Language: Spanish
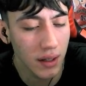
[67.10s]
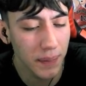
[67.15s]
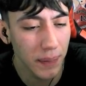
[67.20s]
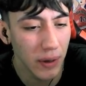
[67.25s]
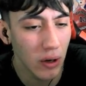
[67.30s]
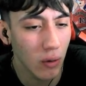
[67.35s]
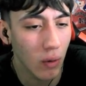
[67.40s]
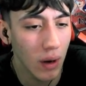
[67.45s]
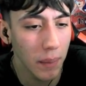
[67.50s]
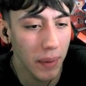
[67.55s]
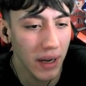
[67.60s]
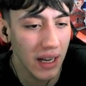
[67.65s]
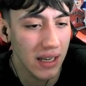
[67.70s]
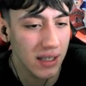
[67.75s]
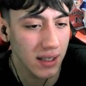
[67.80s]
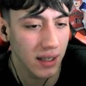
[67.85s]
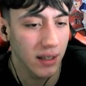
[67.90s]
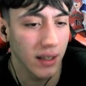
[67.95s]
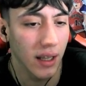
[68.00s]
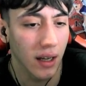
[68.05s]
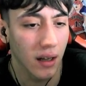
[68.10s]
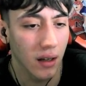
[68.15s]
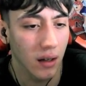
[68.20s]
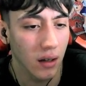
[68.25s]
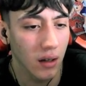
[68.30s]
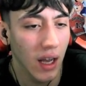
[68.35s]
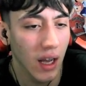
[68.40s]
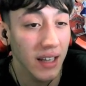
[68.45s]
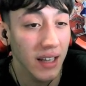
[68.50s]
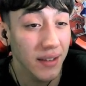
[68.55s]
pero ¿cuál pelea es esta?
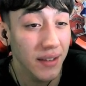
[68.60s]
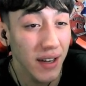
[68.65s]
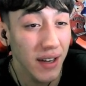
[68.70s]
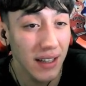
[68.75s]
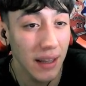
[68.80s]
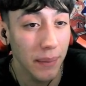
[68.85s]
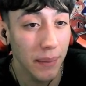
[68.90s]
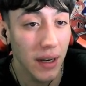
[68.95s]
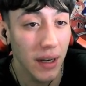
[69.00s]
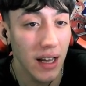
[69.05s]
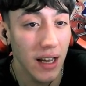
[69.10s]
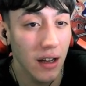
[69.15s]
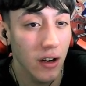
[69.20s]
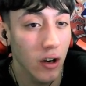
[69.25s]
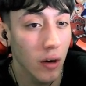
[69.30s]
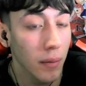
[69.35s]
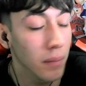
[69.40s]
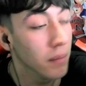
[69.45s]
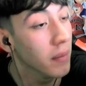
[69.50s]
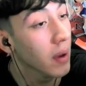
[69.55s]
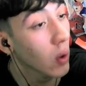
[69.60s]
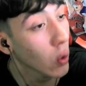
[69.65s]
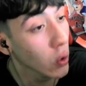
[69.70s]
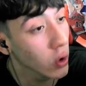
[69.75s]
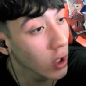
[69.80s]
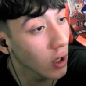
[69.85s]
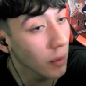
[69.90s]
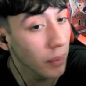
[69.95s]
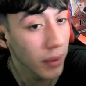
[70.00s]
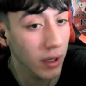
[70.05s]
Ah, Sabes que esta pelea no me
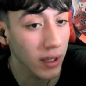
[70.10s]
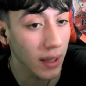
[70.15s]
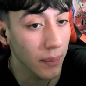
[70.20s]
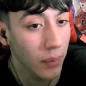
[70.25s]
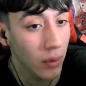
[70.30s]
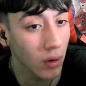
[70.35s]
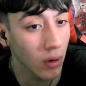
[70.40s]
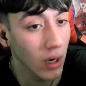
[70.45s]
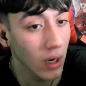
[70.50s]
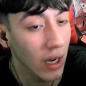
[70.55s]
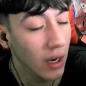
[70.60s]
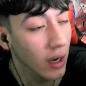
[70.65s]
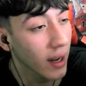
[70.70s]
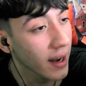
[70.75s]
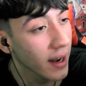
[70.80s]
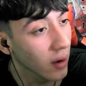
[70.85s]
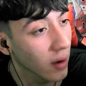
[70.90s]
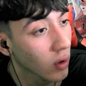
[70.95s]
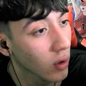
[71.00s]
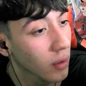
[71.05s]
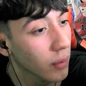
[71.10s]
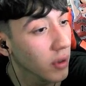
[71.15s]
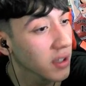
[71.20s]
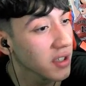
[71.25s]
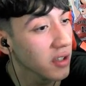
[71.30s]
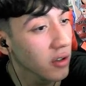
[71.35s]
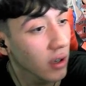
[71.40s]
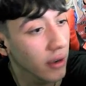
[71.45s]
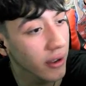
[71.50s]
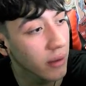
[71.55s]
gustó, pero tampoco la, recuerdo porque
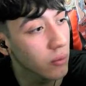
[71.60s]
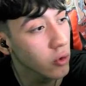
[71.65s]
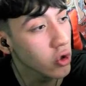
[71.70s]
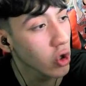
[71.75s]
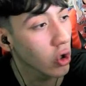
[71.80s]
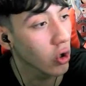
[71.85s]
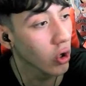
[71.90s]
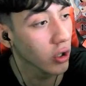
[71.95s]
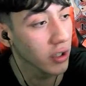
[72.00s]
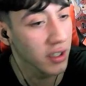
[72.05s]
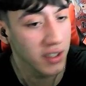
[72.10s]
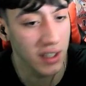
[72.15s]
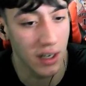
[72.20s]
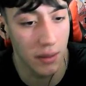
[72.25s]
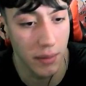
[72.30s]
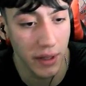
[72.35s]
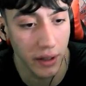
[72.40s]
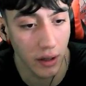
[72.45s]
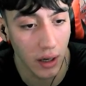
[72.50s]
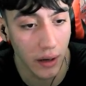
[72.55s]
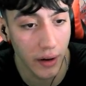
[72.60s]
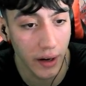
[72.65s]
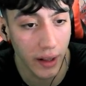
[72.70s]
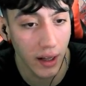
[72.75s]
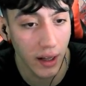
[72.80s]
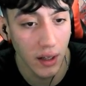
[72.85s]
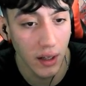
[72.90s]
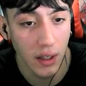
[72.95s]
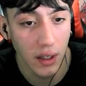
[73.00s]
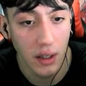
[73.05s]
siento que había muchos cortes en el medio, la
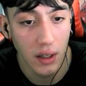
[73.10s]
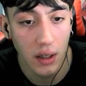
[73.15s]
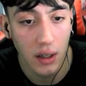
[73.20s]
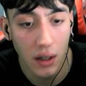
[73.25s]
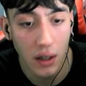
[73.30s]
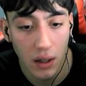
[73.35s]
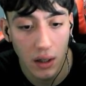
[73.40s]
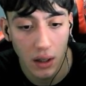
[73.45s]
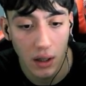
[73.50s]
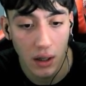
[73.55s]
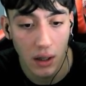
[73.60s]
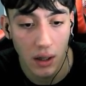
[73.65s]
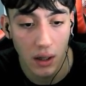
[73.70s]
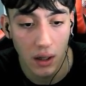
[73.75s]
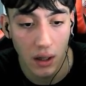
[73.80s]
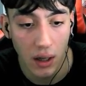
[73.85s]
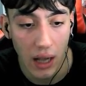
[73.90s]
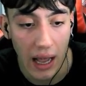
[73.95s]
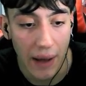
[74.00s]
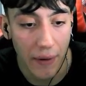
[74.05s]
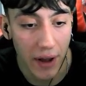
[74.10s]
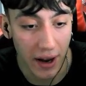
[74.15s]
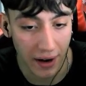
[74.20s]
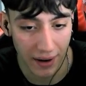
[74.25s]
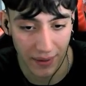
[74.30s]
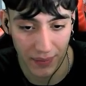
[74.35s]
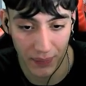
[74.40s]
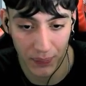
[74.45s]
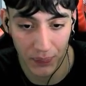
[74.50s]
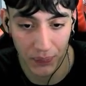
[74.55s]
verdad. A ver,
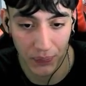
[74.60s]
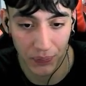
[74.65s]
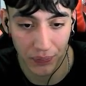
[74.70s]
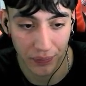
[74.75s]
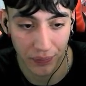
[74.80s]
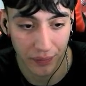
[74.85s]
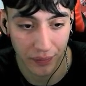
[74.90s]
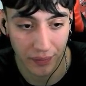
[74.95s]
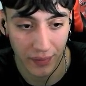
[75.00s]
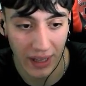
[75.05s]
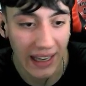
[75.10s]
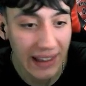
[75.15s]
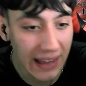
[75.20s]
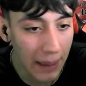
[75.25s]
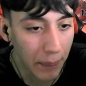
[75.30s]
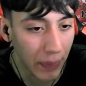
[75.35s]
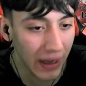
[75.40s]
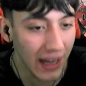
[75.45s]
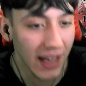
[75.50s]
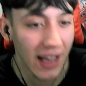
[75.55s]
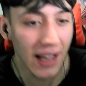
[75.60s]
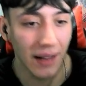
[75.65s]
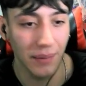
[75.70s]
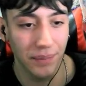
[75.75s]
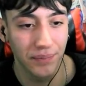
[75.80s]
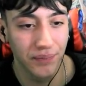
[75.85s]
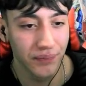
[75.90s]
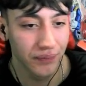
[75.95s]
esta pelea